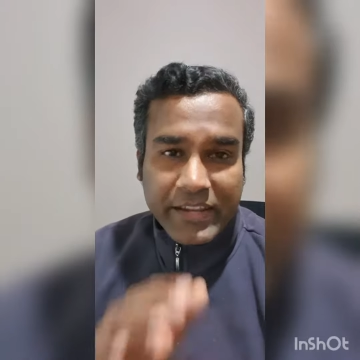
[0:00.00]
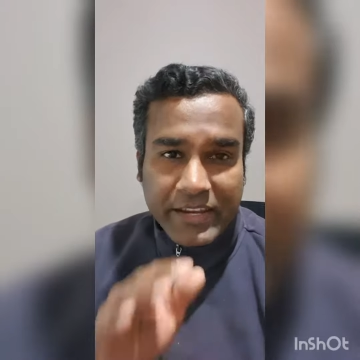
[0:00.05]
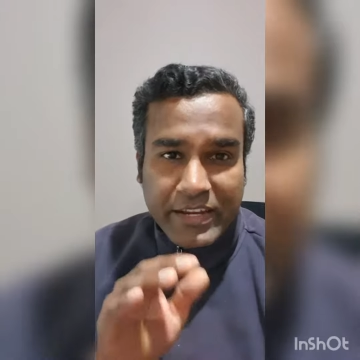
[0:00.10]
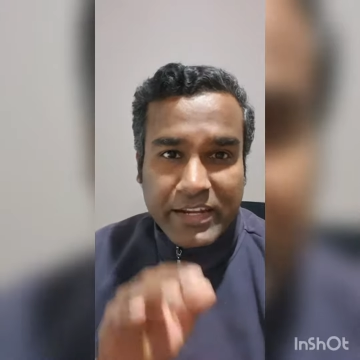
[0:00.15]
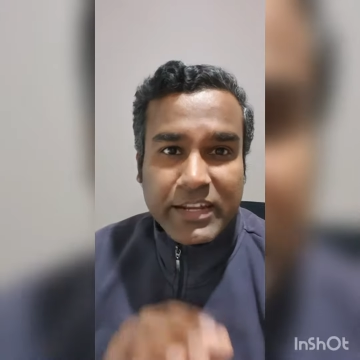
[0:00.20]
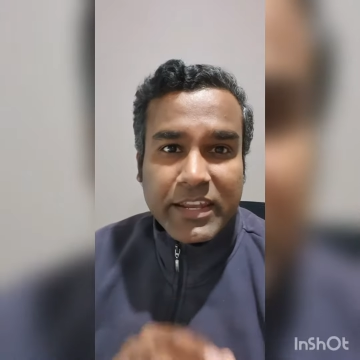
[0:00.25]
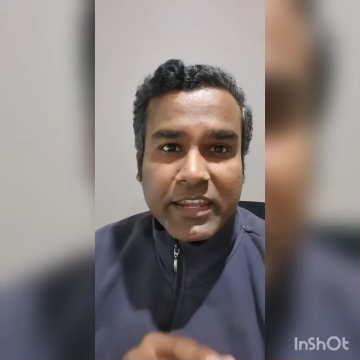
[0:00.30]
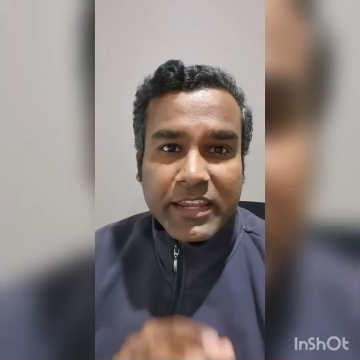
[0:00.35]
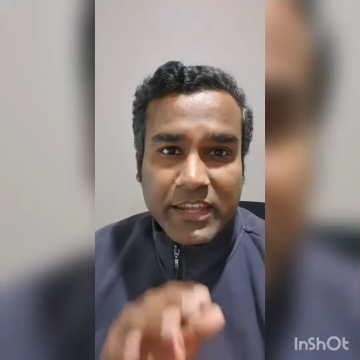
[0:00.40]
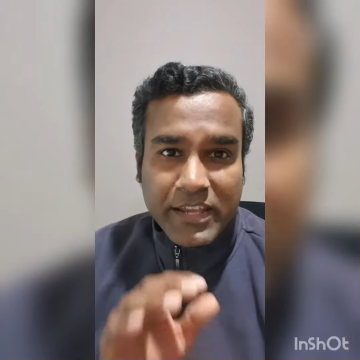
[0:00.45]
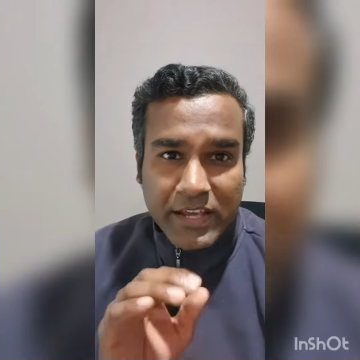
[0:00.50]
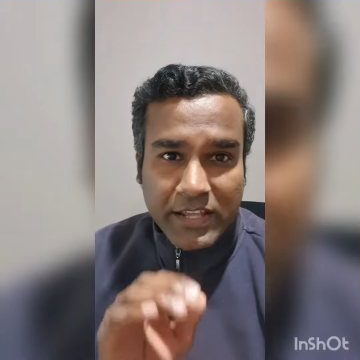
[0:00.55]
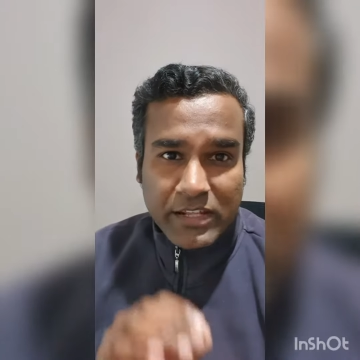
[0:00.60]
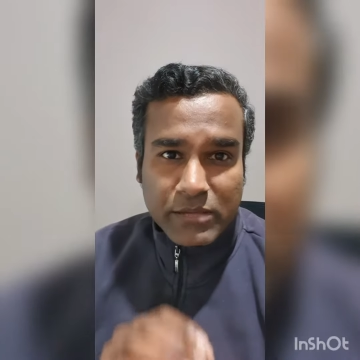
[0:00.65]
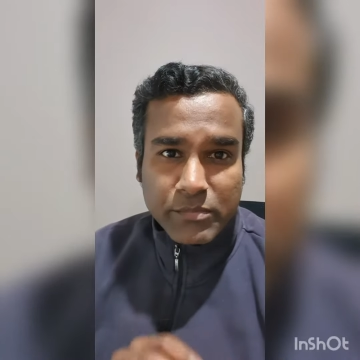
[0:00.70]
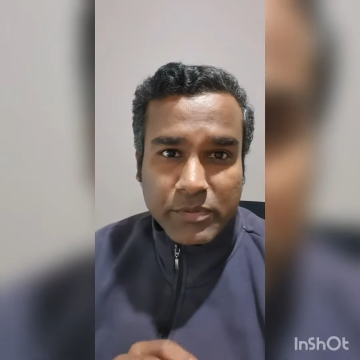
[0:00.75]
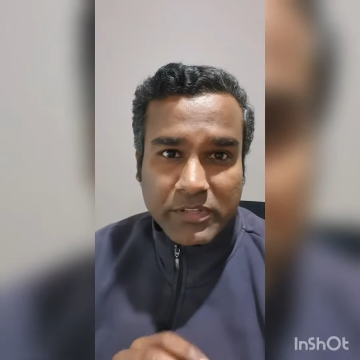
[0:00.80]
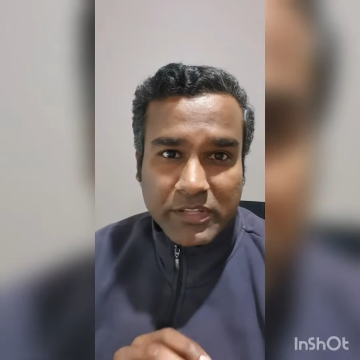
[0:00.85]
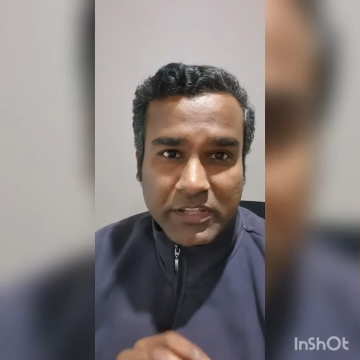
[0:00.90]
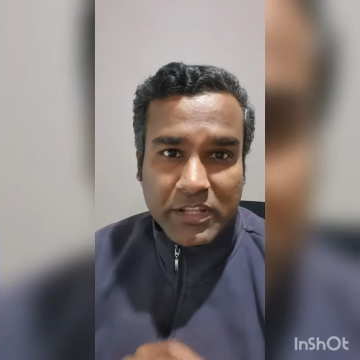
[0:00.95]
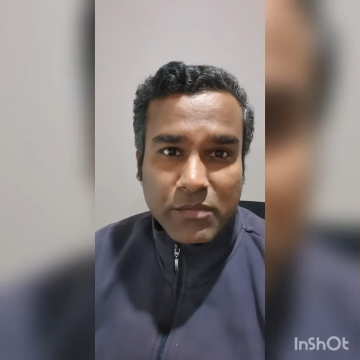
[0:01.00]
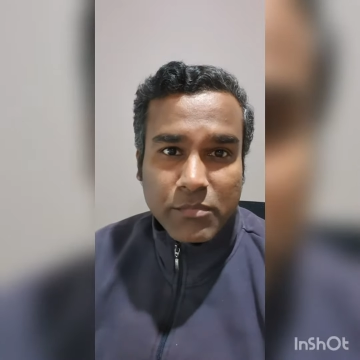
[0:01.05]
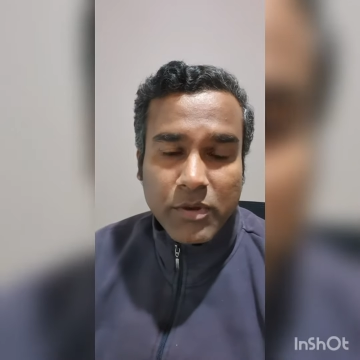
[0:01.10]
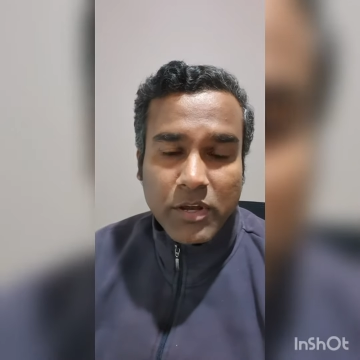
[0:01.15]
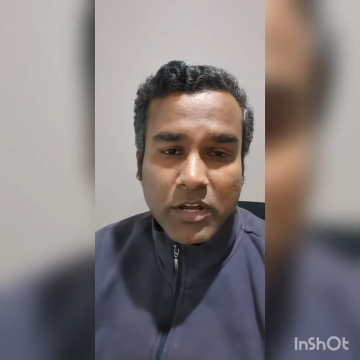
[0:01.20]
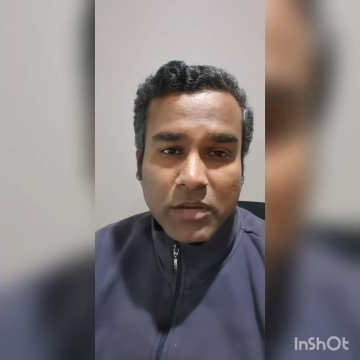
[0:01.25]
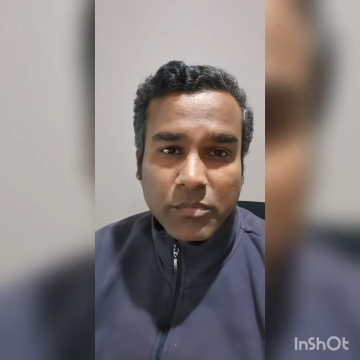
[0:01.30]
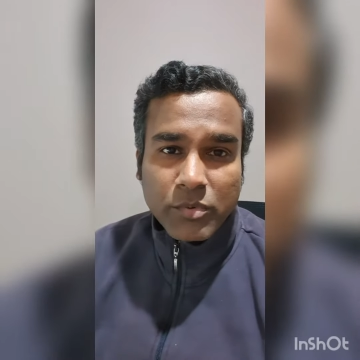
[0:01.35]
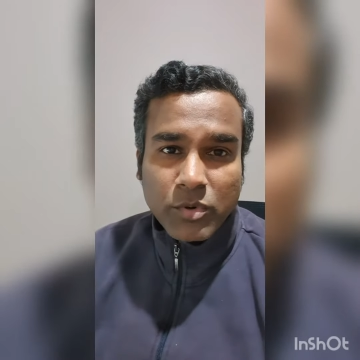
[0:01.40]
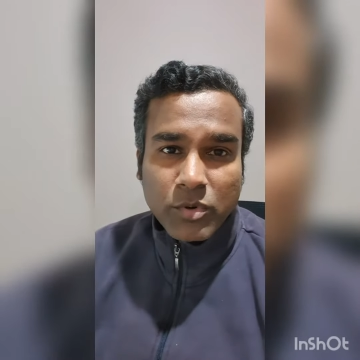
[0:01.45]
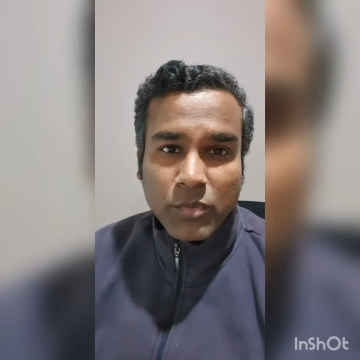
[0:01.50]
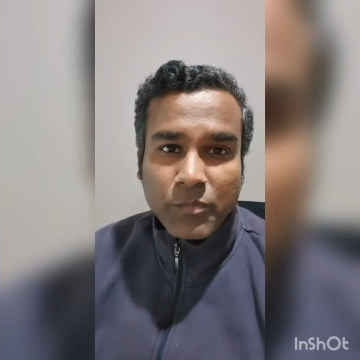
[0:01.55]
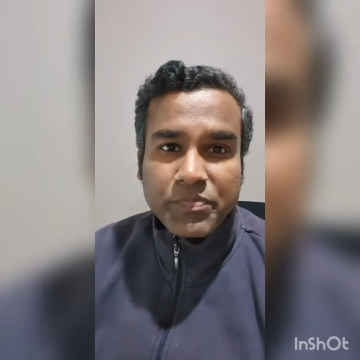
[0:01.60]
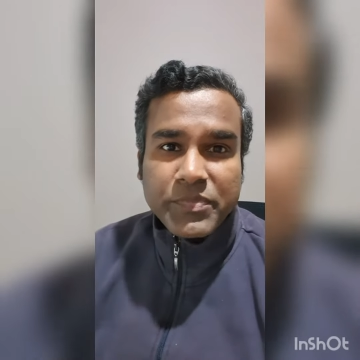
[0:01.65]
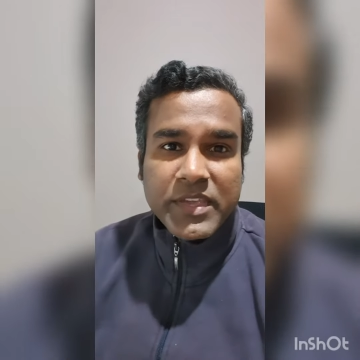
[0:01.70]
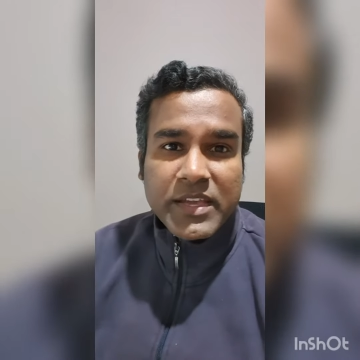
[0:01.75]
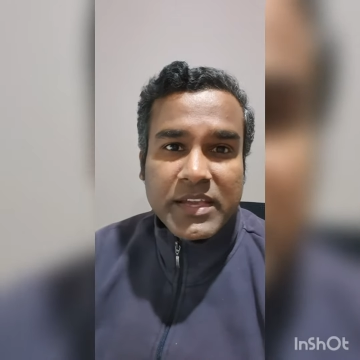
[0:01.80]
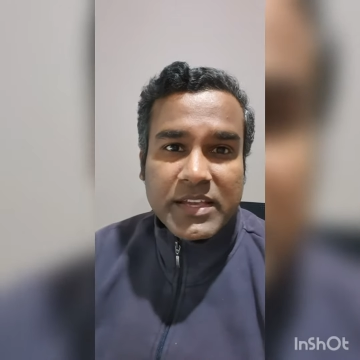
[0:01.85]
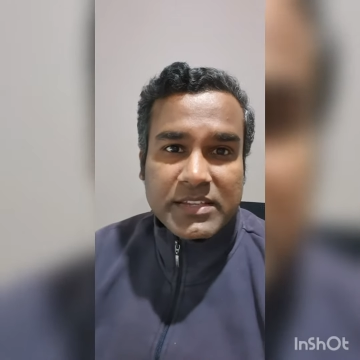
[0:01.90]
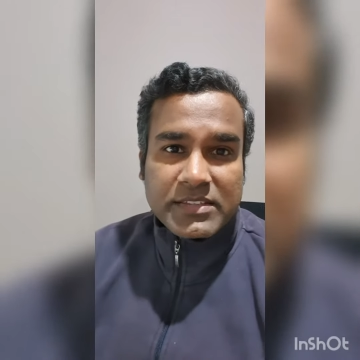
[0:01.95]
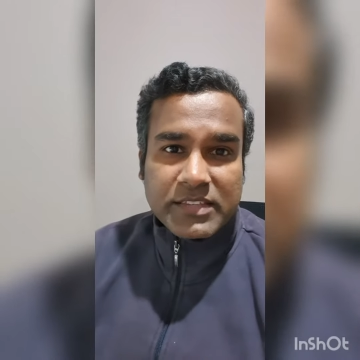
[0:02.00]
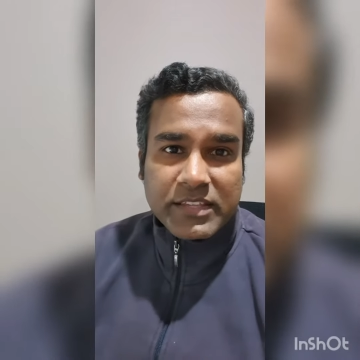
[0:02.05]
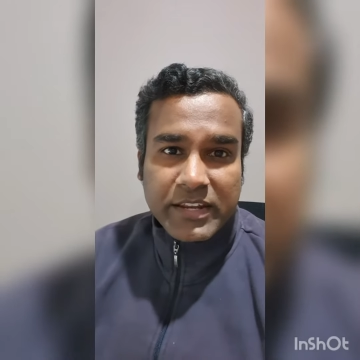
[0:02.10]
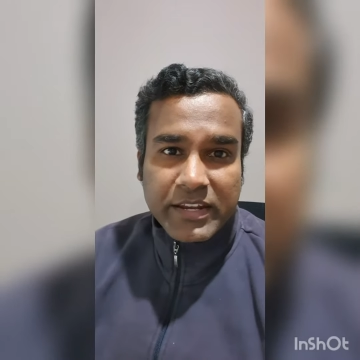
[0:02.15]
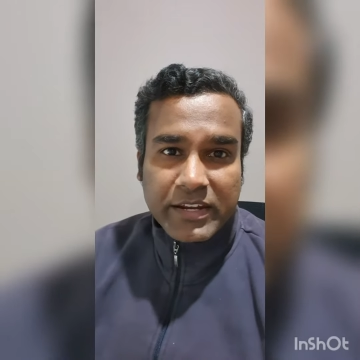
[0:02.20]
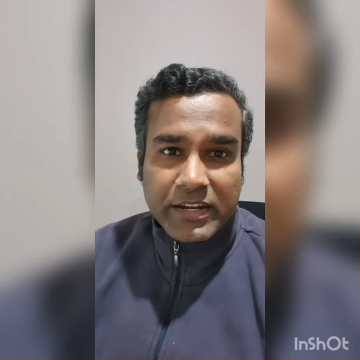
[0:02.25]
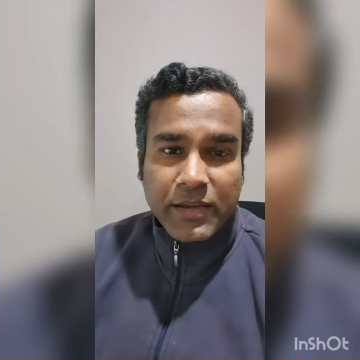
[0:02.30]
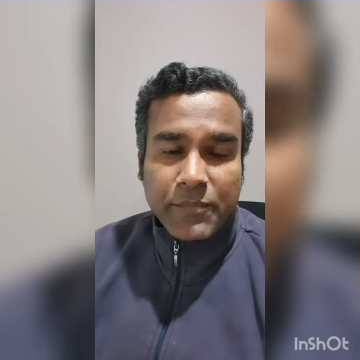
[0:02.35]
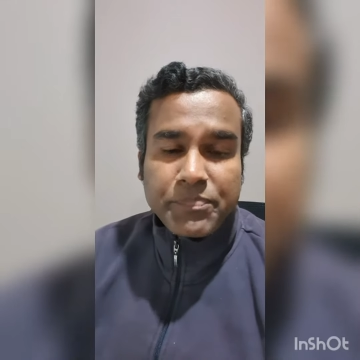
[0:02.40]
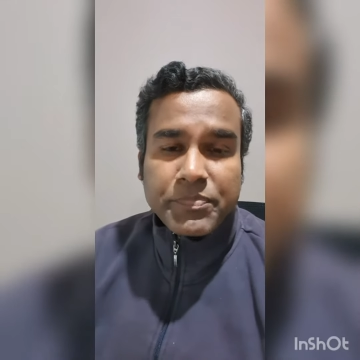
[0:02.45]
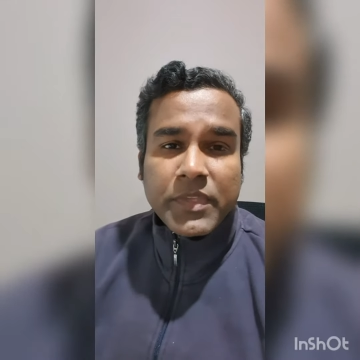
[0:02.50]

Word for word: இன்றைக்கி அதை பற்றி தான் பார்க்க போகிறோம் சரிங்களா